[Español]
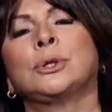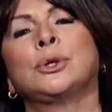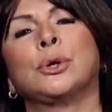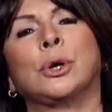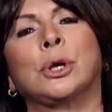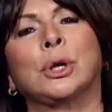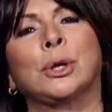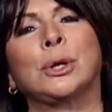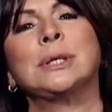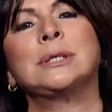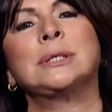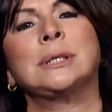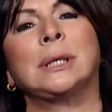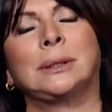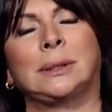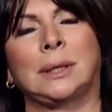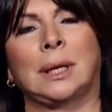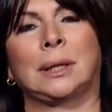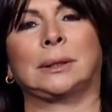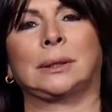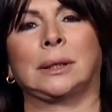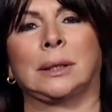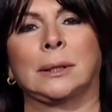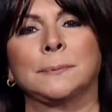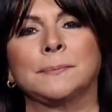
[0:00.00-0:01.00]
yo quiero decirte
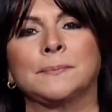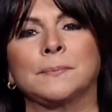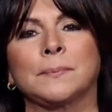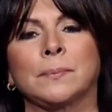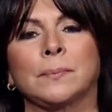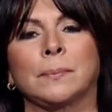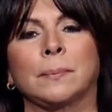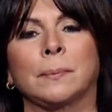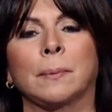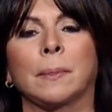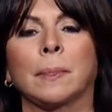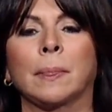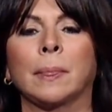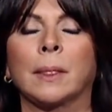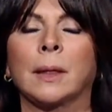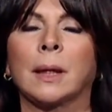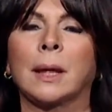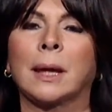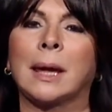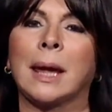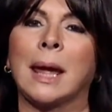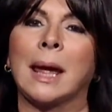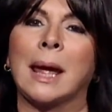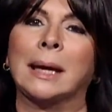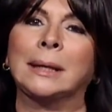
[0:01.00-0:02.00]
a ti,
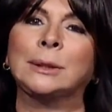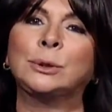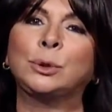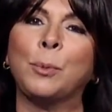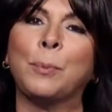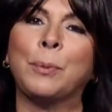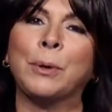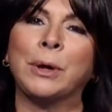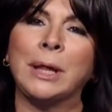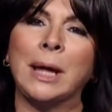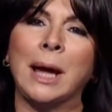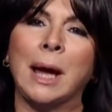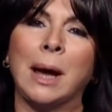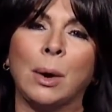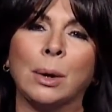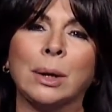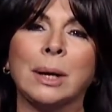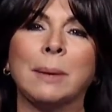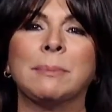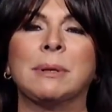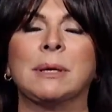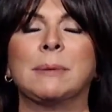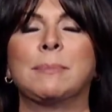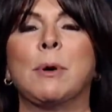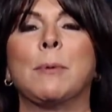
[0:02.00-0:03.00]
que ahí tú puedes ahora
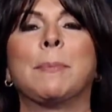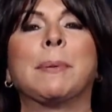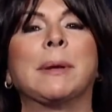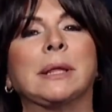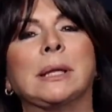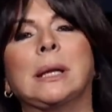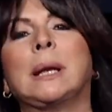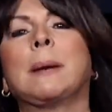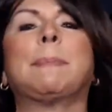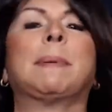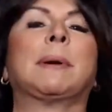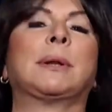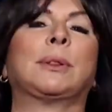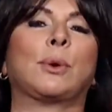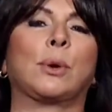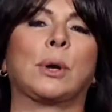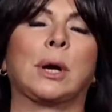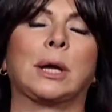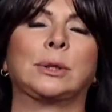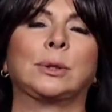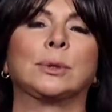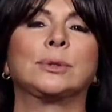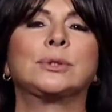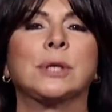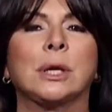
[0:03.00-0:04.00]
mismo pedirle perdón
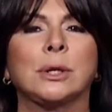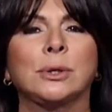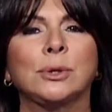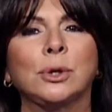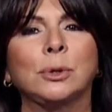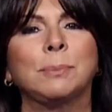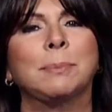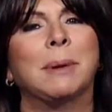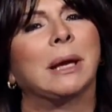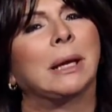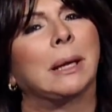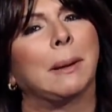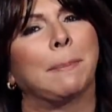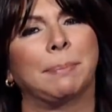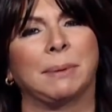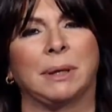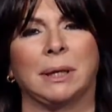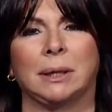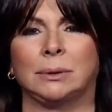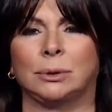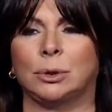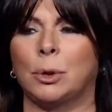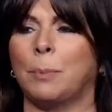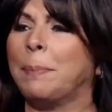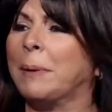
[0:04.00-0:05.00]
a Dios. Señor, me
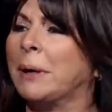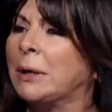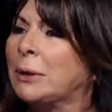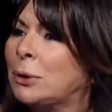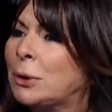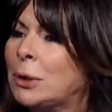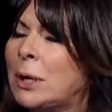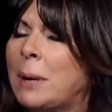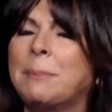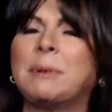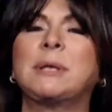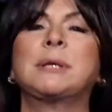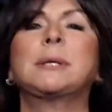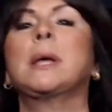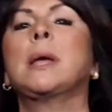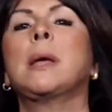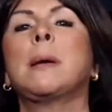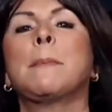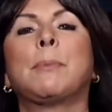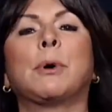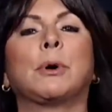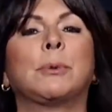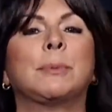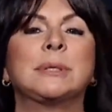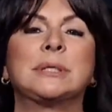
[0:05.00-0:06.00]
arrepiento, perdóname
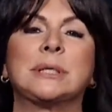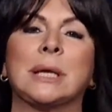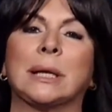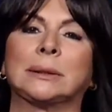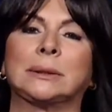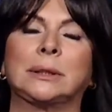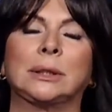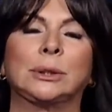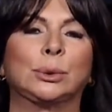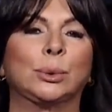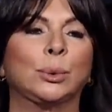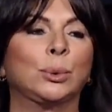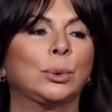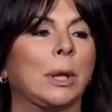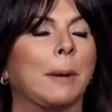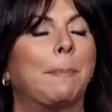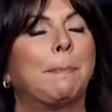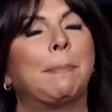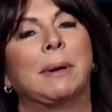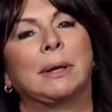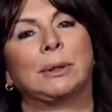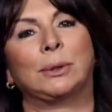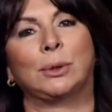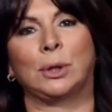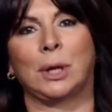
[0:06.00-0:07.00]
por mis actitudes,
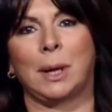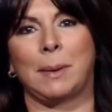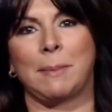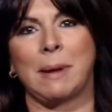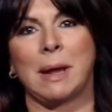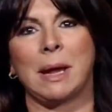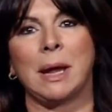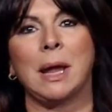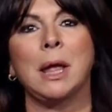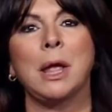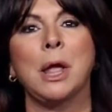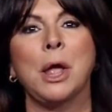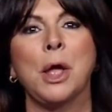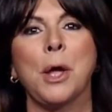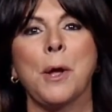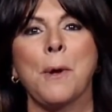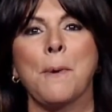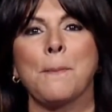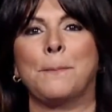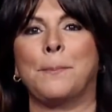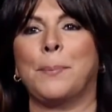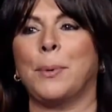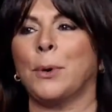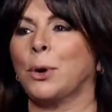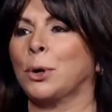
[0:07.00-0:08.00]
perdóname
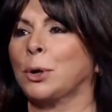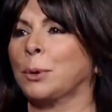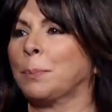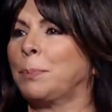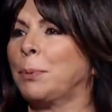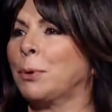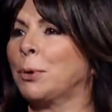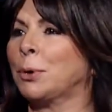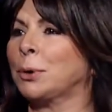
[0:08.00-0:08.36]
por,